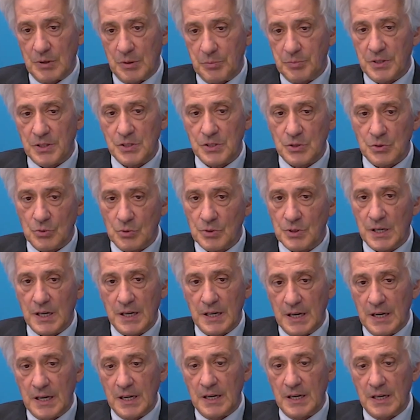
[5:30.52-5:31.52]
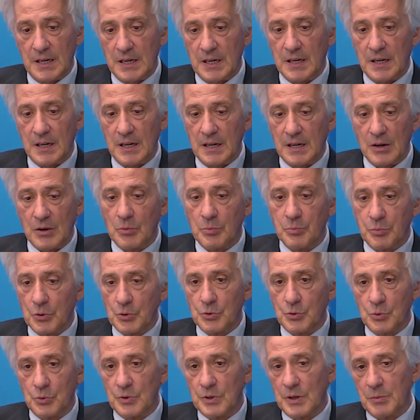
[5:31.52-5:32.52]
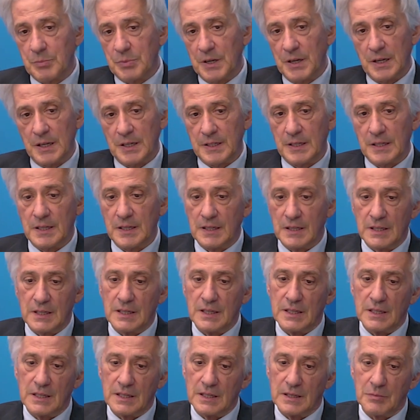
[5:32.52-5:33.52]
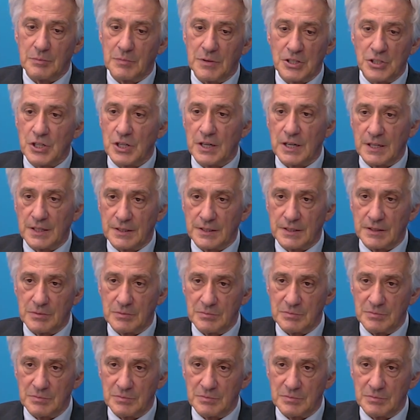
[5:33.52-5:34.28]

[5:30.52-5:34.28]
persona opportuna per eh, Macerata.